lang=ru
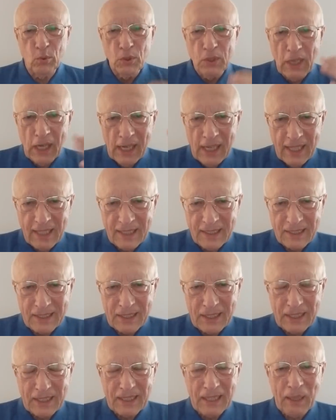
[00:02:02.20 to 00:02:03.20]
ну,
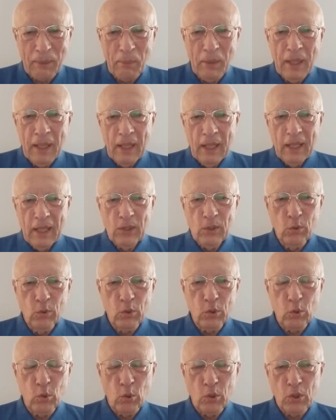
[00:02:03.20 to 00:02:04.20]
Зеленский там,
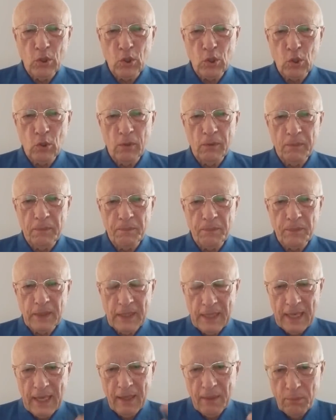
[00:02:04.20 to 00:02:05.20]
ну, кто еще?
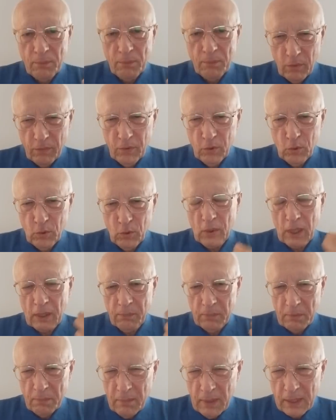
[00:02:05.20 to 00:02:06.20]
Я имею в виду
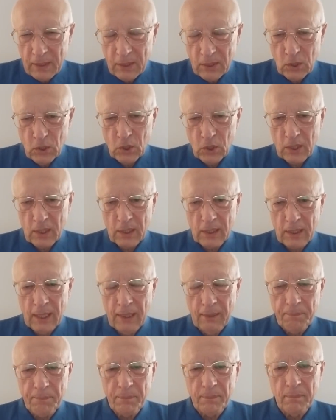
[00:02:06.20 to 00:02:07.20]
как бы месседжеры,
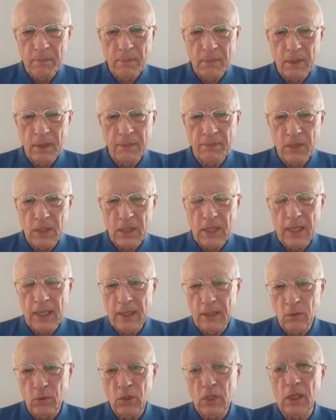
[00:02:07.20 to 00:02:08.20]
да,
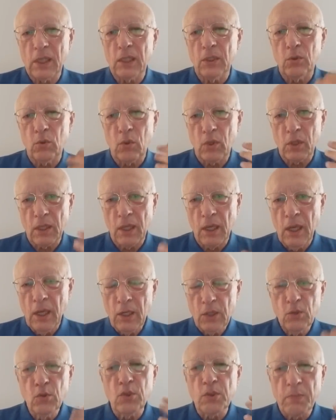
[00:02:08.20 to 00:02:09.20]
вернее, ну, те, которые,
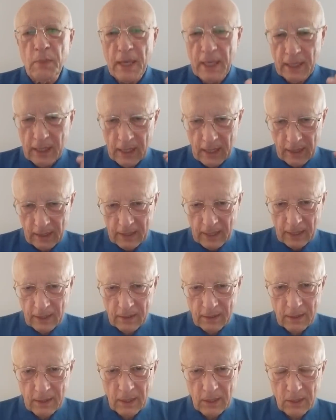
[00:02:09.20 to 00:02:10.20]
ньюсмейкеры,
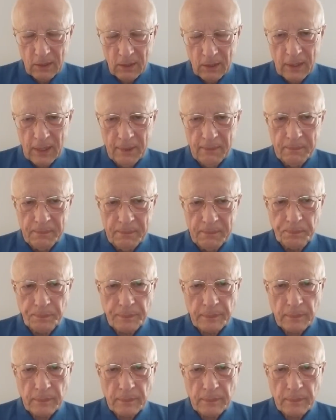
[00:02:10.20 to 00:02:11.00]
так скажем, да,